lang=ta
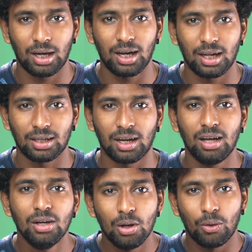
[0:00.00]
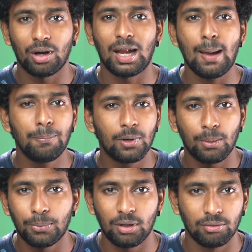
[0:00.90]
நல்லா இருக்குன்னா ஒரு
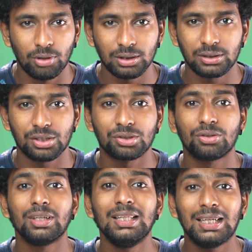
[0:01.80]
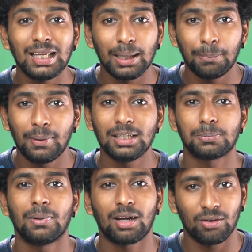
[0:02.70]
லேப்டாப்போ இல்லை ஒர்க் ஸ்டேஷனோ இதுக்கு ரீப்ளேஸ்
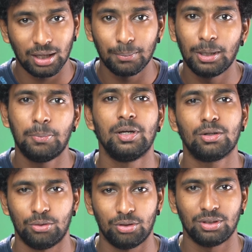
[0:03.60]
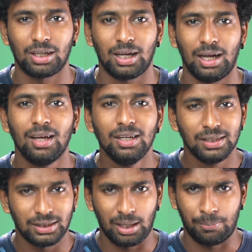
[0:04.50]
பண்ணுற அளவுக்கு அதை பில் பண்ணி கொண்டு வந்திருக்காங்க
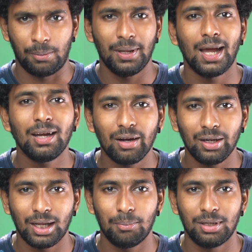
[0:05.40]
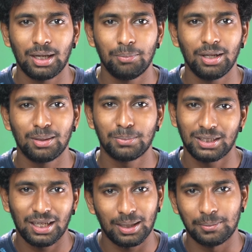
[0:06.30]
சரி இப்போ அப்படியே ஆண்ட்ராய்ட் டேப்லெட்டில் எப்படி இருக்குன்னு
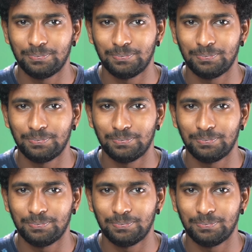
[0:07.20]
பார்த்தா